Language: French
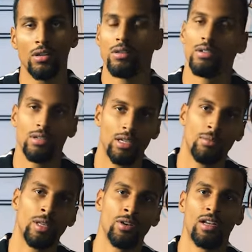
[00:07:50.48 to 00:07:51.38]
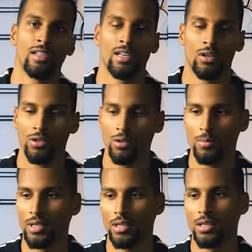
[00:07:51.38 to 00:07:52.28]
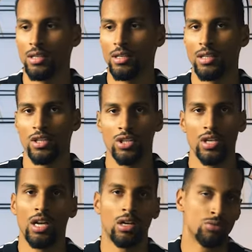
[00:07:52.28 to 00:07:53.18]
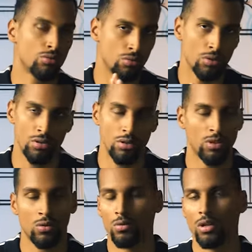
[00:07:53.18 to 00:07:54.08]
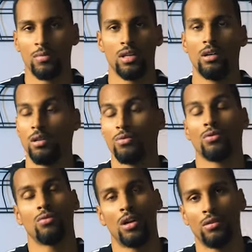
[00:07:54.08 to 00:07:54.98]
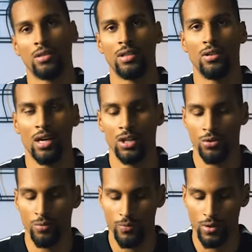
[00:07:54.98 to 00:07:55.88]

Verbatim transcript: hein, la euh, bagnole elle a 50 ans, mais qui est, qui est géniale à juste conduire sur des petites routes comme ça, surtout là, ici dans la région.